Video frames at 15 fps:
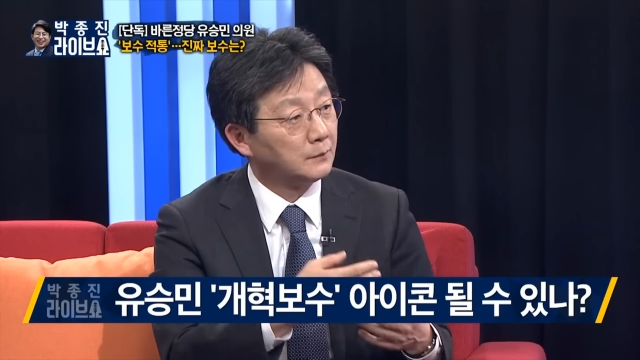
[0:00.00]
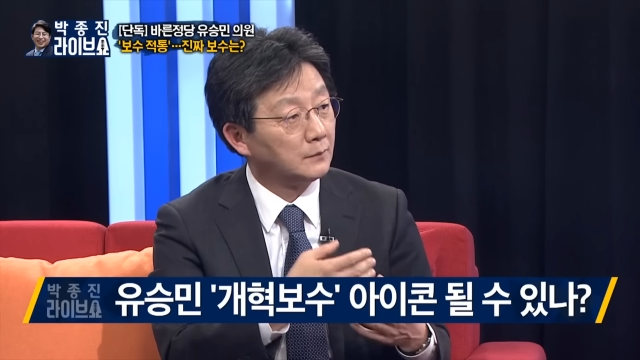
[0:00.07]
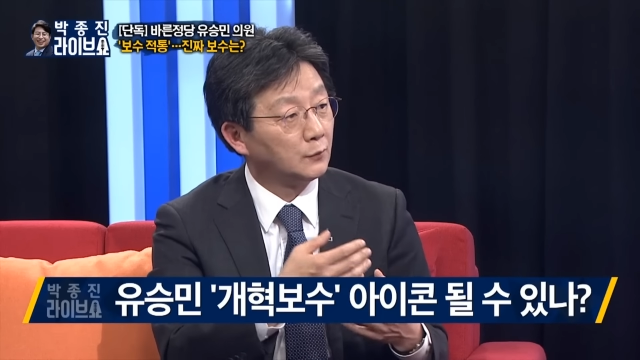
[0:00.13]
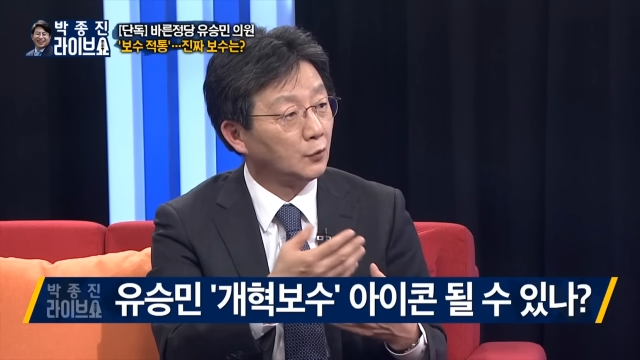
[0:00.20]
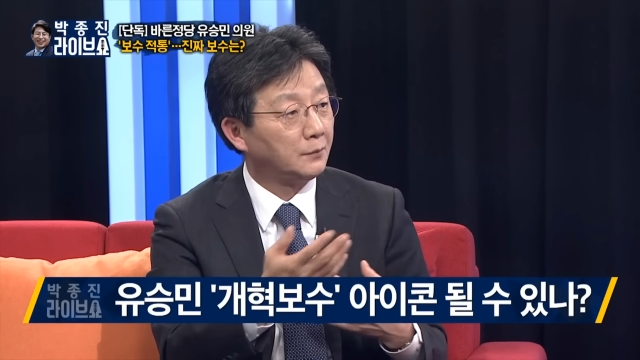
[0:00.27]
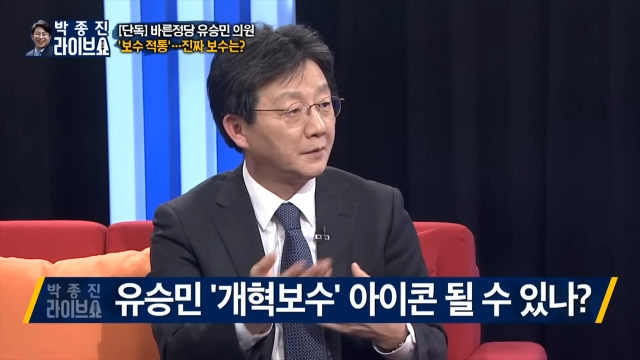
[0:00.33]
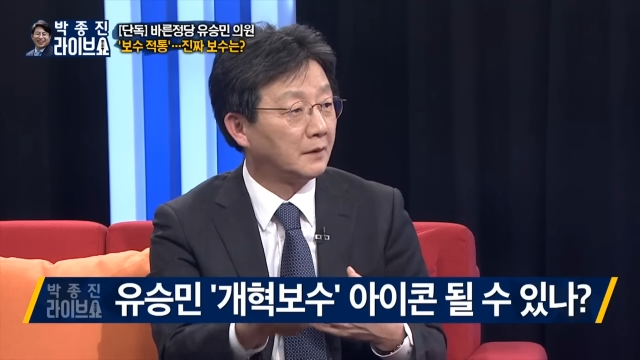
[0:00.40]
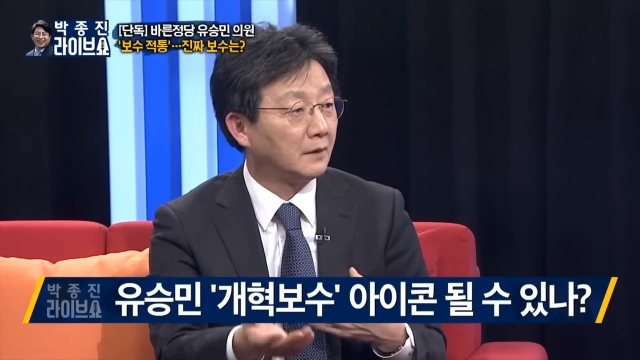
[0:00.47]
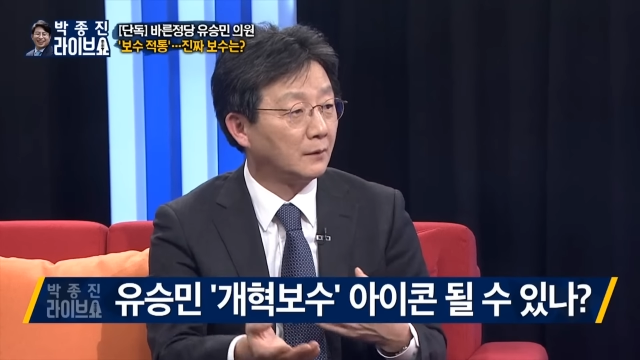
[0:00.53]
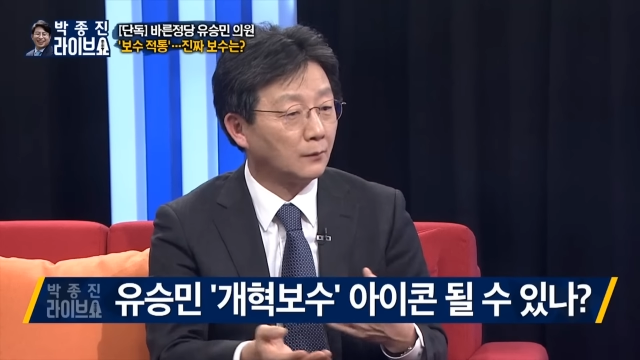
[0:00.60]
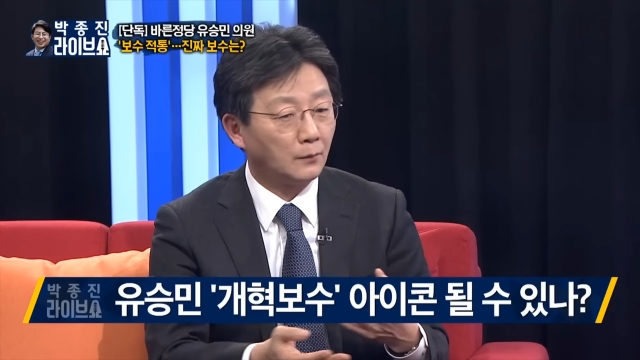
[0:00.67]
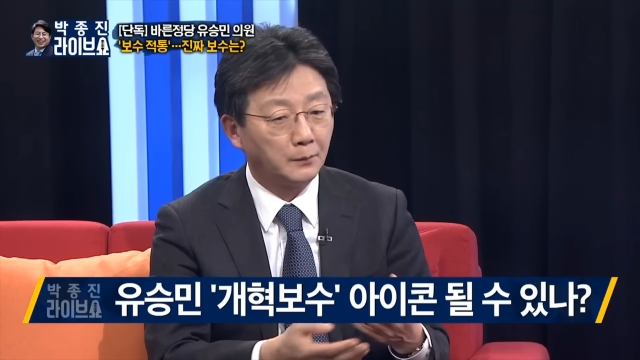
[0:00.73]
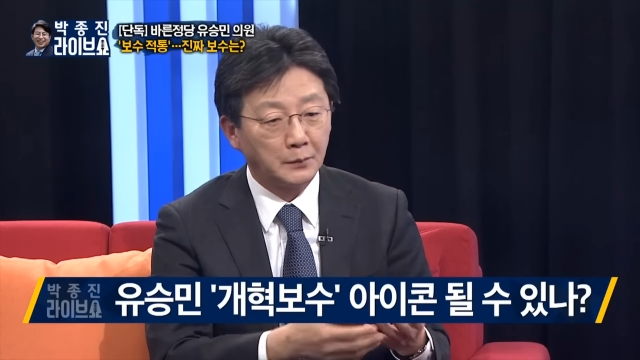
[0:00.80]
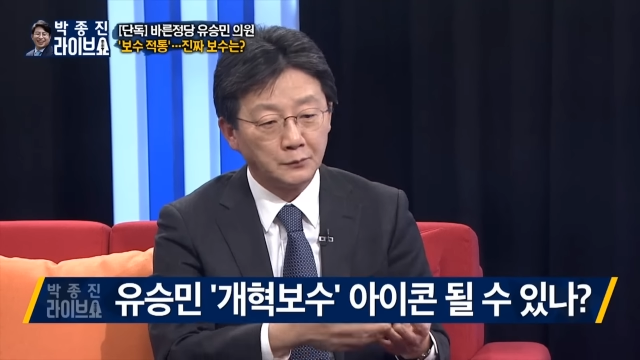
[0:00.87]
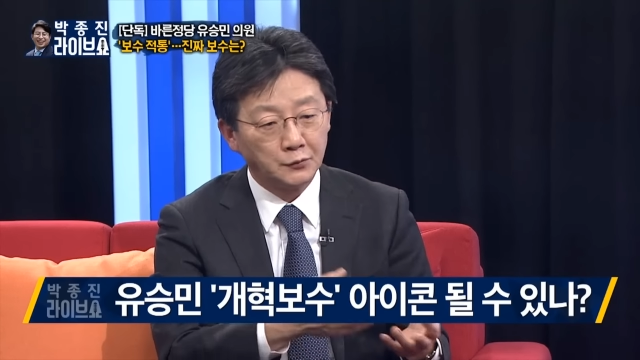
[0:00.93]

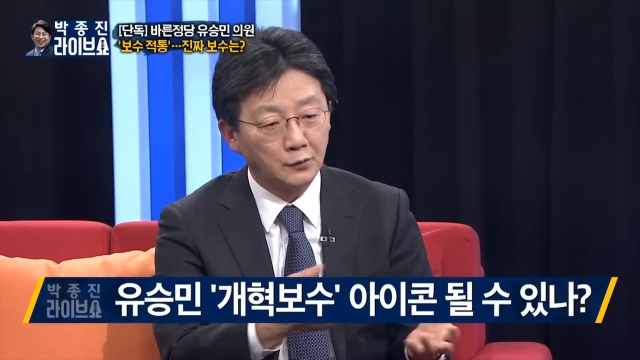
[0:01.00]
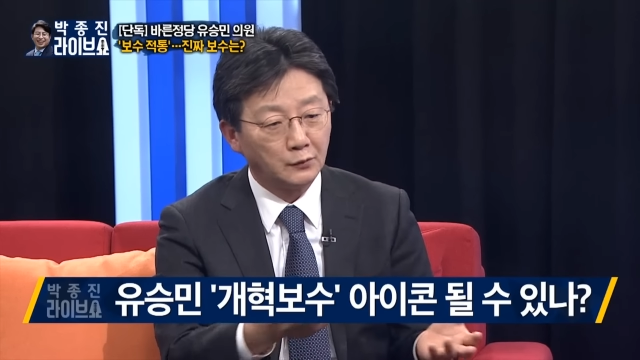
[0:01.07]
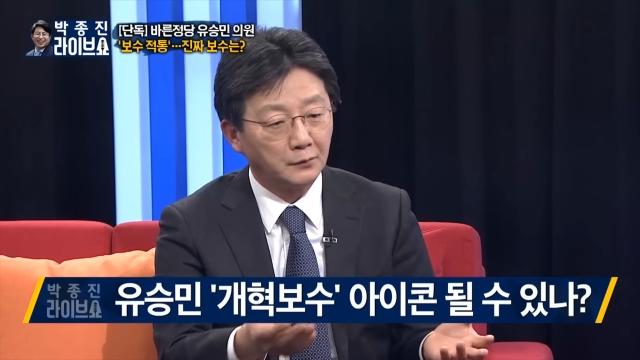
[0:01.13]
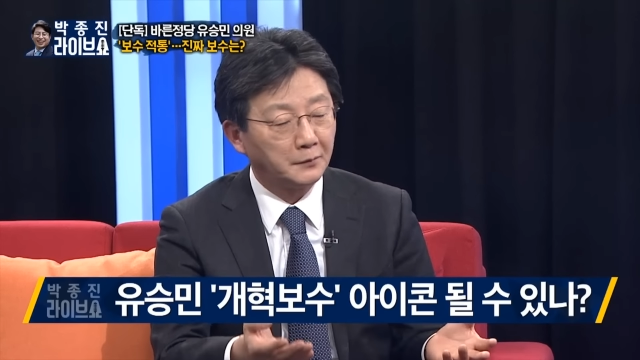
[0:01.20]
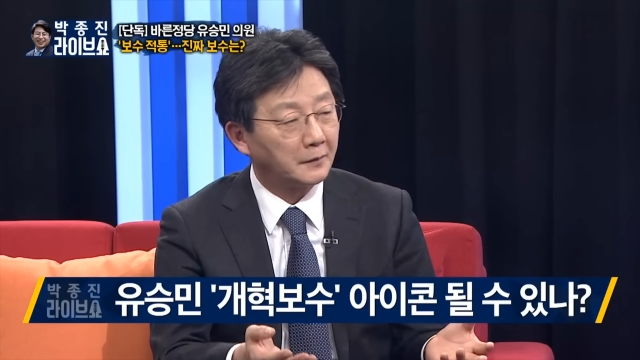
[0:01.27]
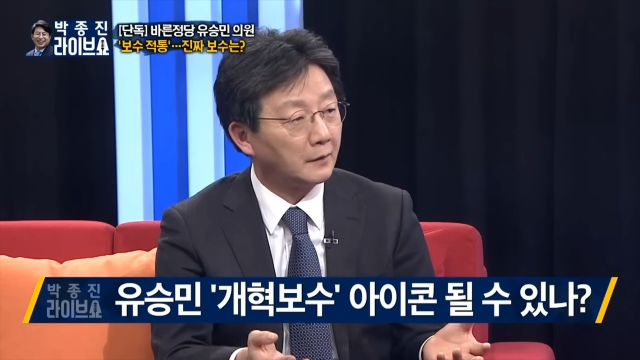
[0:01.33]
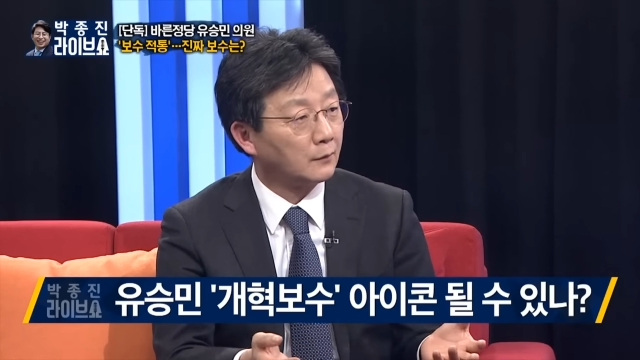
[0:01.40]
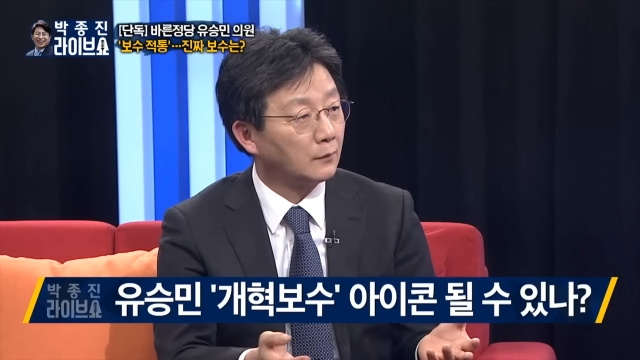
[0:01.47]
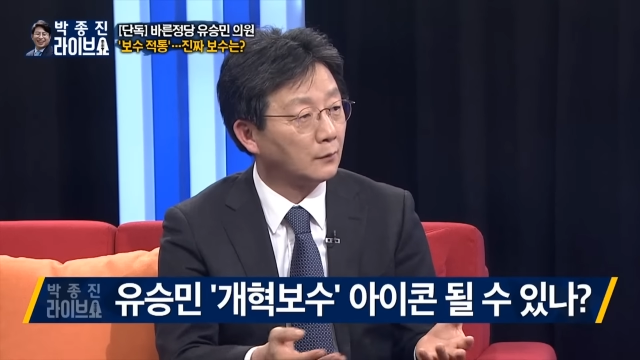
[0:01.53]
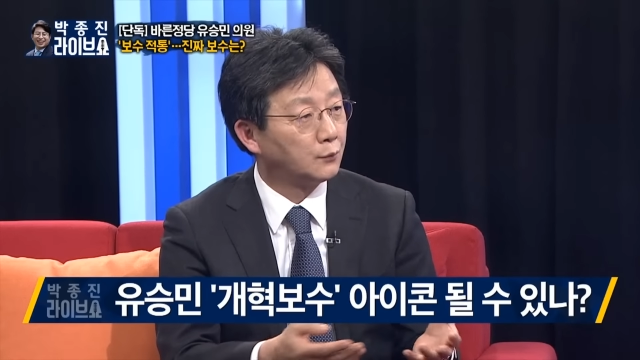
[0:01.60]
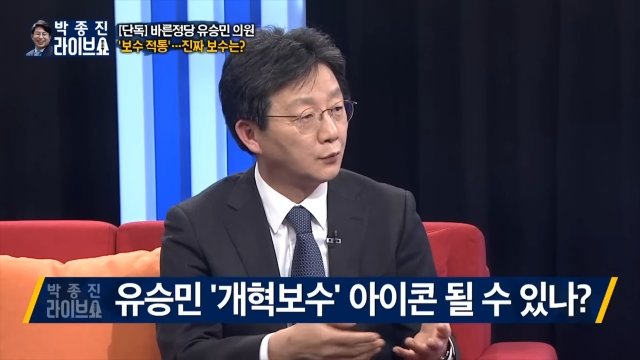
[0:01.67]
위배하고 법률 위배하고